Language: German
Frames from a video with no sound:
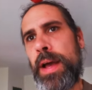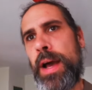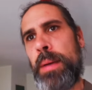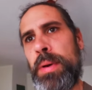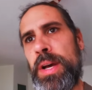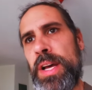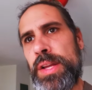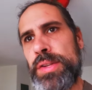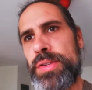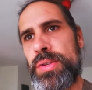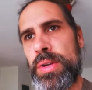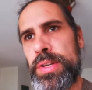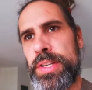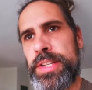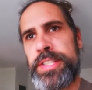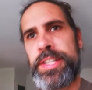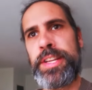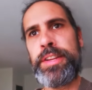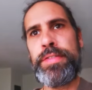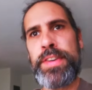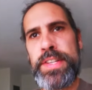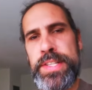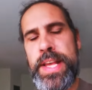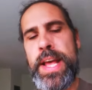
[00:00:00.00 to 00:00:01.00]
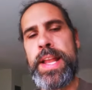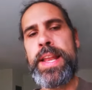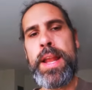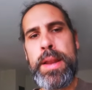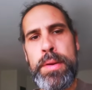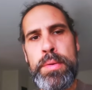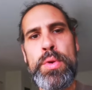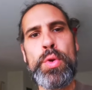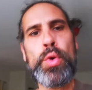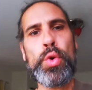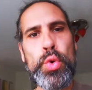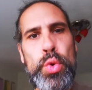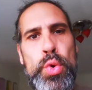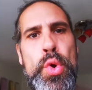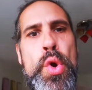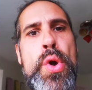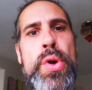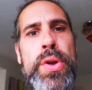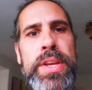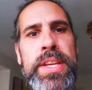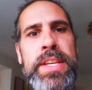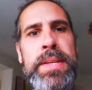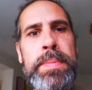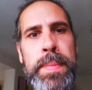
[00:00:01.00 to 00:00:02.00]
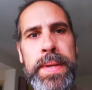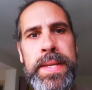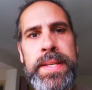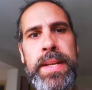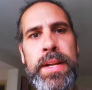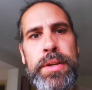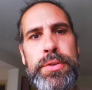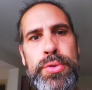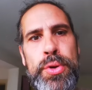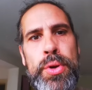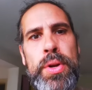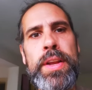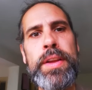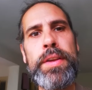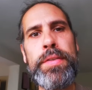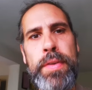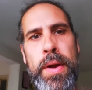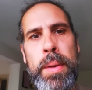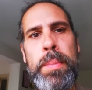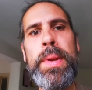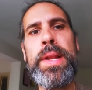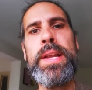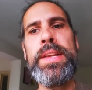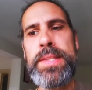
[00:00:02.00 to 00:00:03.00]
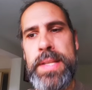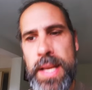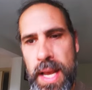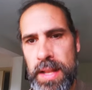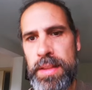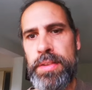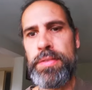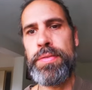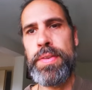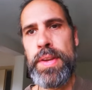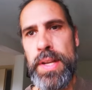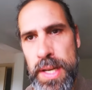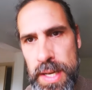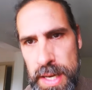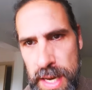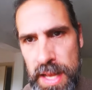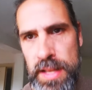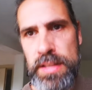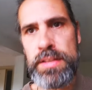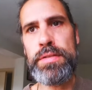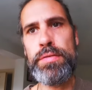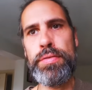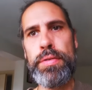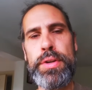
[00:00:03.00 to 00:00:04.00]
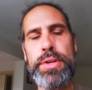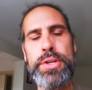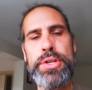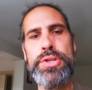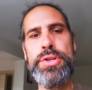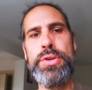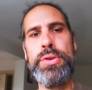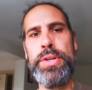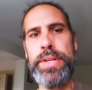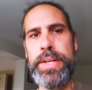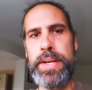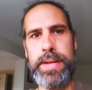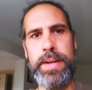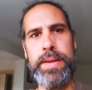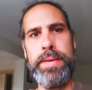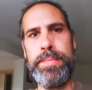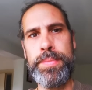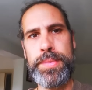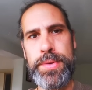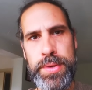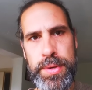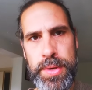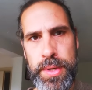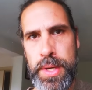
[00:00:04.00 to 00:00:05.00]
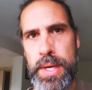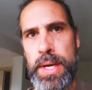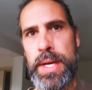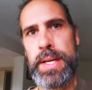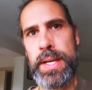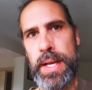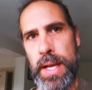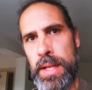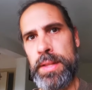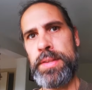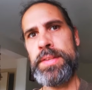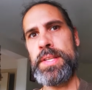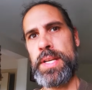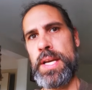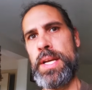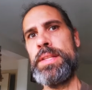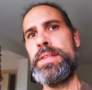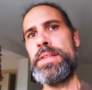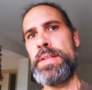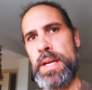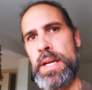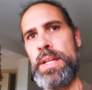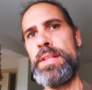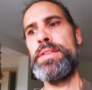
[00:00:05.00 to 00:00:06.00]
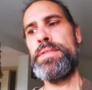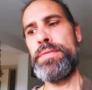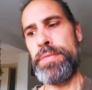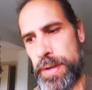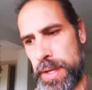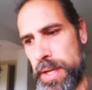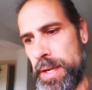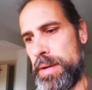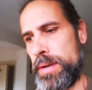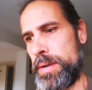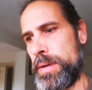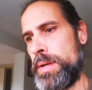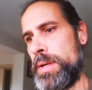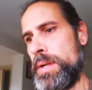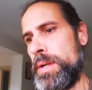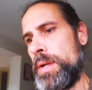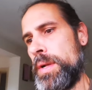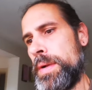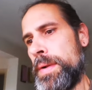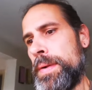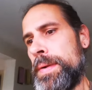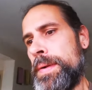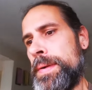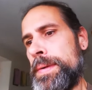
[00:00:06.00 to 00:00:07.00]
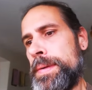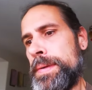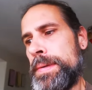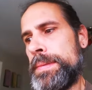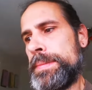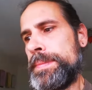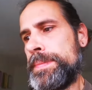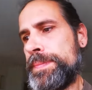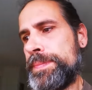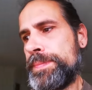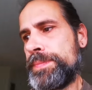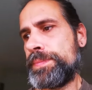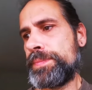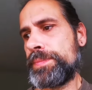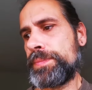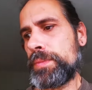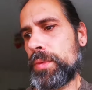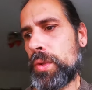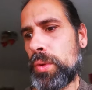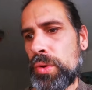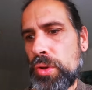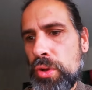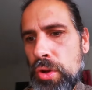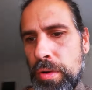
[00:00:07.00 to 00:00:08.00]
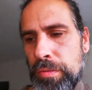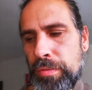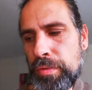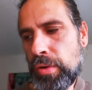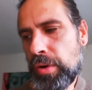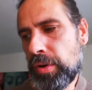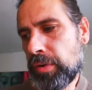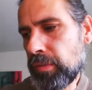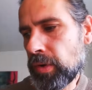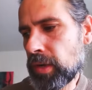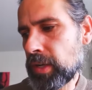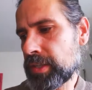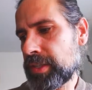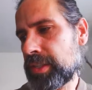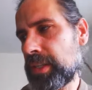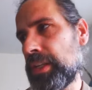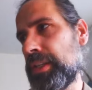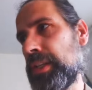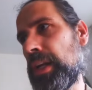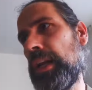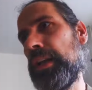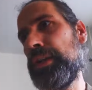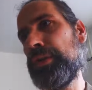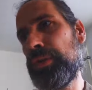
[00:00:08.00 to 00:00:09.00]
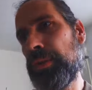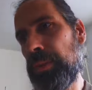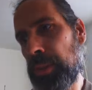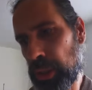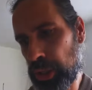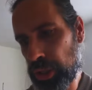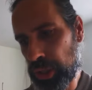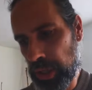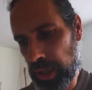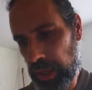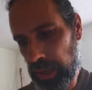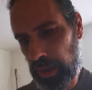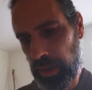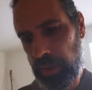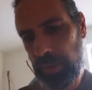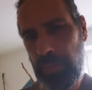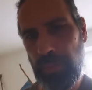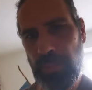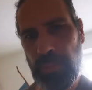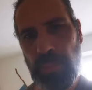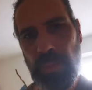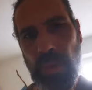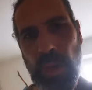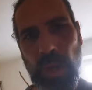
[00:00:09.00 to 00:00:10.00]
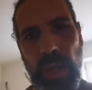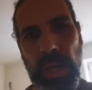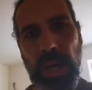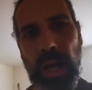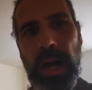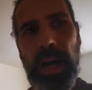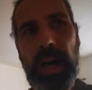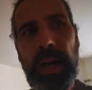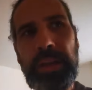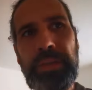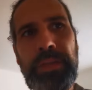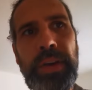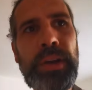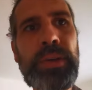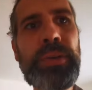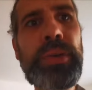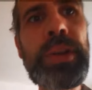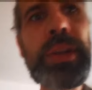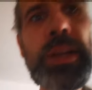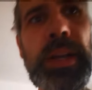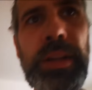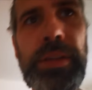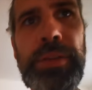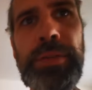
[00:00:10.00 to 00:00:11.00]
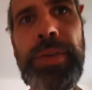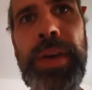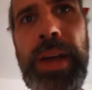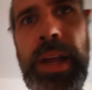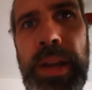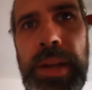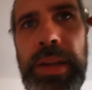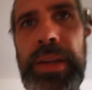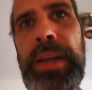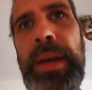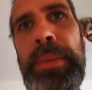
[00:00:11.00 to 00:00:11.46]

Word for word: Aber sollte sich was ändern, rühre ich mich natürlich, weil mir das ganz viel Last von den Schultern nimmt. Ganz, ganz, ganz viel. Und ich hoffe, irgendwann ist das alles überstanden. Ah, ich war noch nicht ganz fertig.